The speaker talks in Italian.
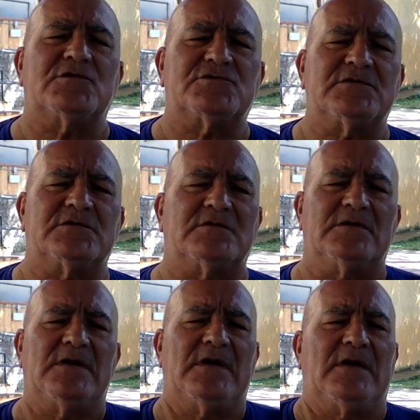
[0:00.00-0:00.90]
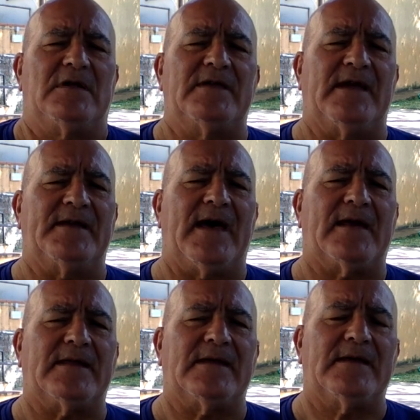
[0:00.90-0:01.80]
deciso di
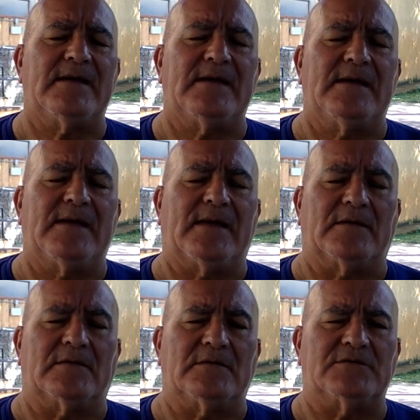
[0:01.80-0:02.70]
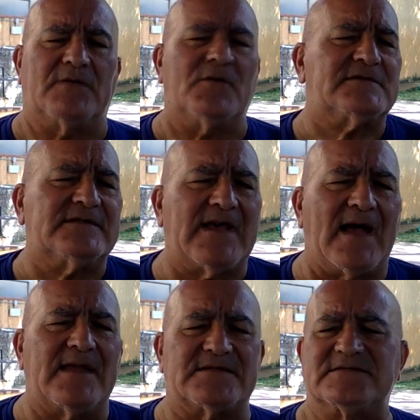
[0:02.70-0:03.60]
andare... Allora, Forza
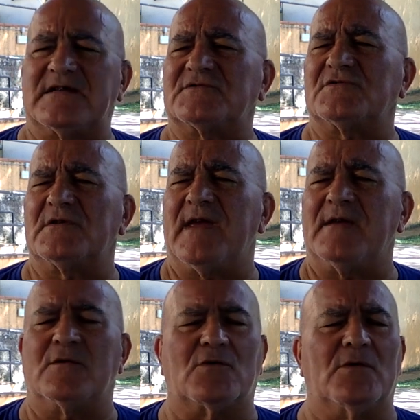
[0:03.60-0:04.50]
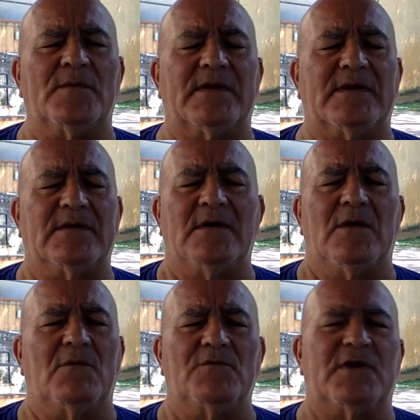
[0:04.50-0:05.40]
Italia si sta sciogliendo come
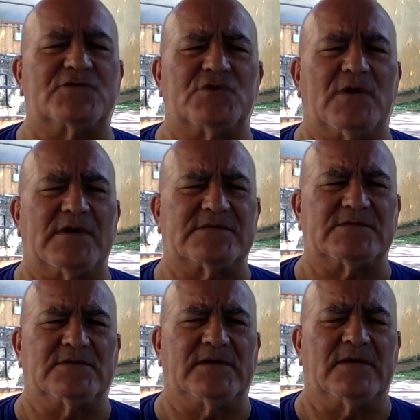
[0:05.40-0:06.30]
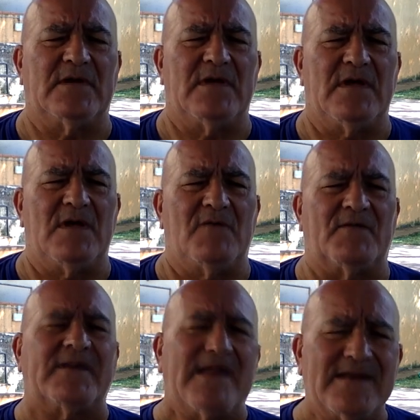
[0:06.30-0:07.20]
un giacciolo al sole.
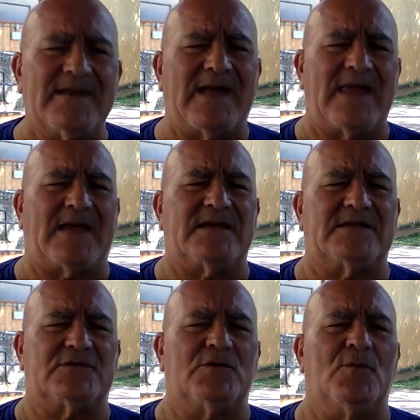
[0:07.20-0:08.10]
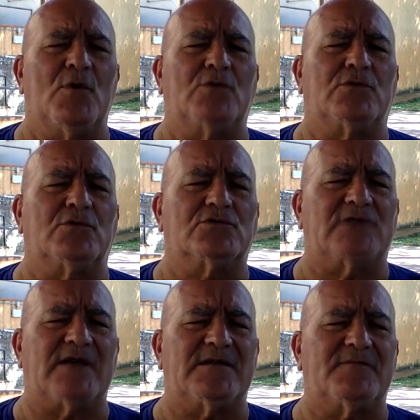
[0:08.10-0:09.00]
Fratelli d'Italia che sono molto
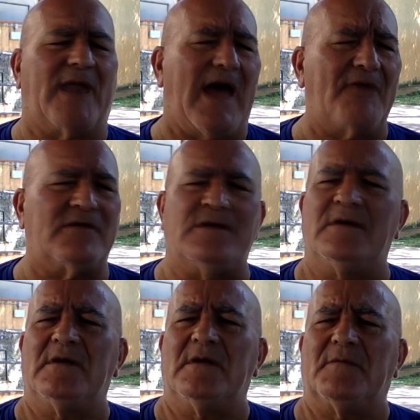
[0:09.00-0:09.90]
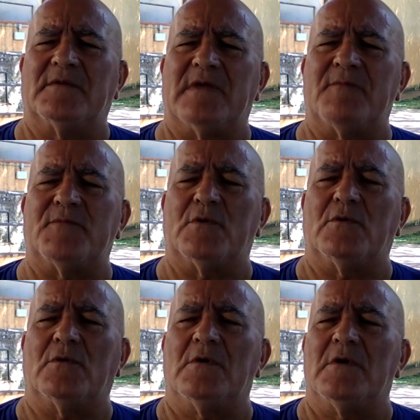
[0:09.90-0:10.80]
stati bravi per
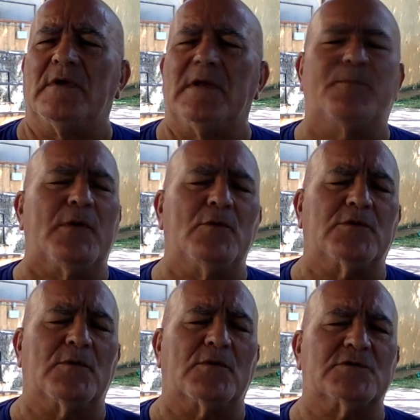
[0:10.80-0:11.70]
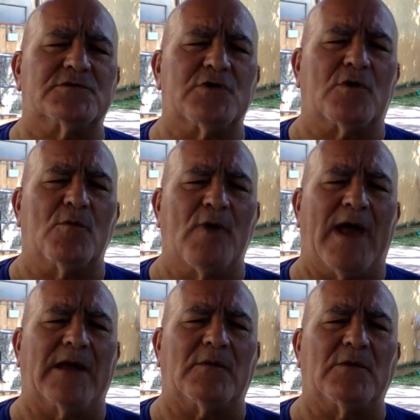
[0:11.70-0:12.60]
esempio nel penultimo consiglio
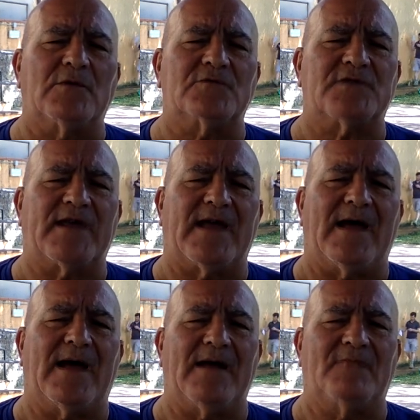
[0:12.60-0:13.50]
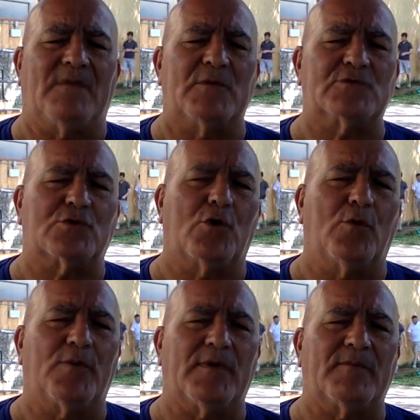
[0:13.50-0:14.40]
comunale, quello dove c'era il famoso
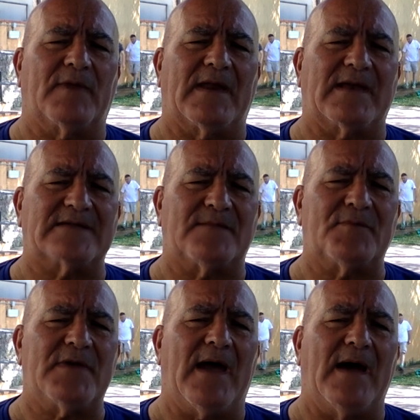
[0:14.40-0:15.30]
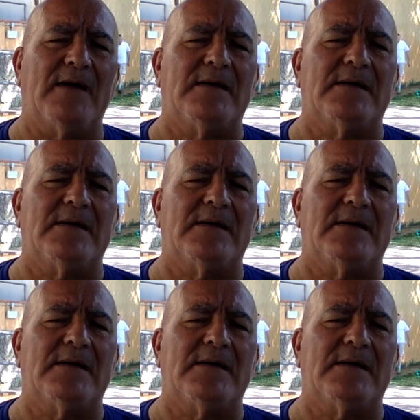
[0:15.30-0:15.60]
golpe per la Casa Casapia,